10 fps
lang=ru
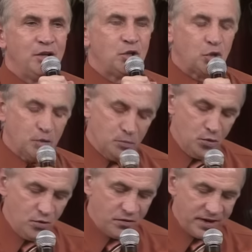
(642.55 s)

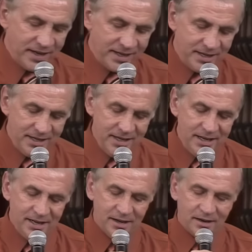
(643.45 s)
тому вы
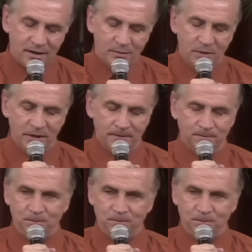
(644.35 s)
и рабы.